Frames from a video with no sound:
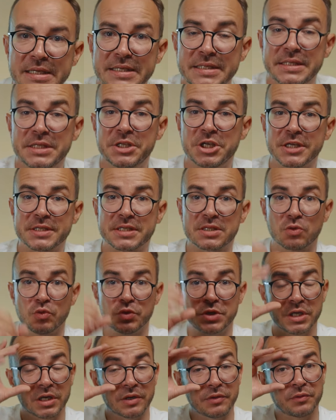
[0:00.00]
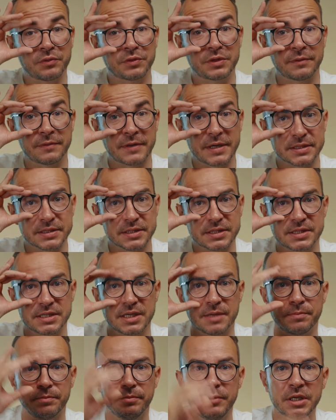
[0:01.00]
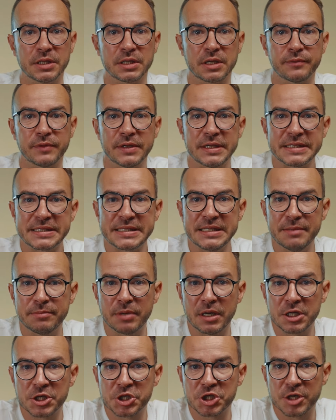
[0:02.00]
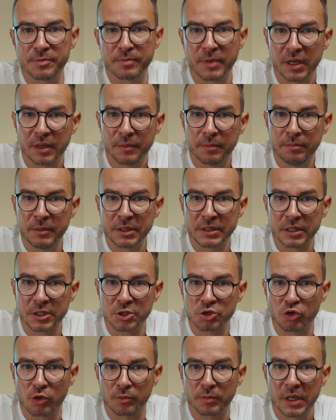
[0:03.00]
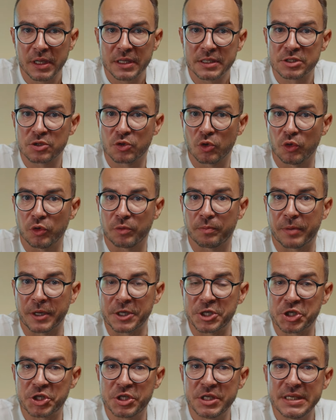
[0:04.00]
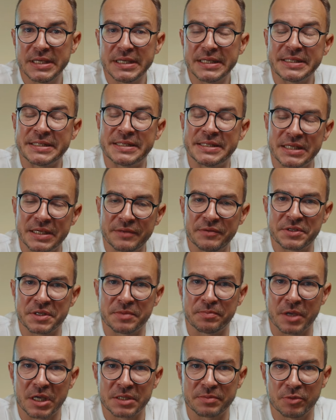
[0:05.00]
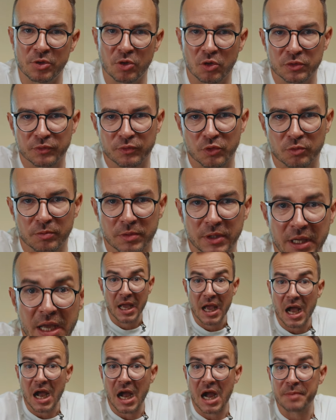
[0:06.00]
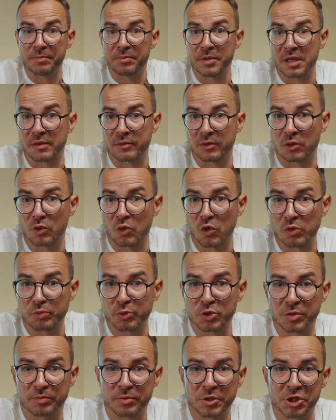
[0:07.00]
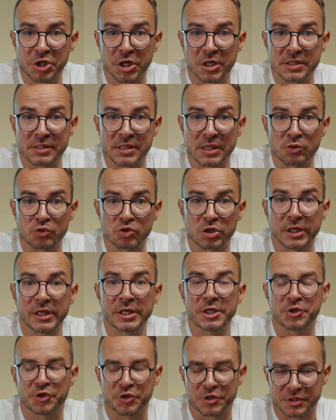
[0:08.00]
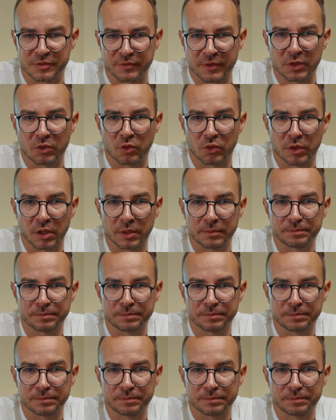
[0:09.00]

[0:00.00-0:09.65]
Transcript: Сейчас студия в 27 метров с небольшим метражом стоит почти 9,5 миллионов рублей, а первый корпус обещаю сдать уже через два года.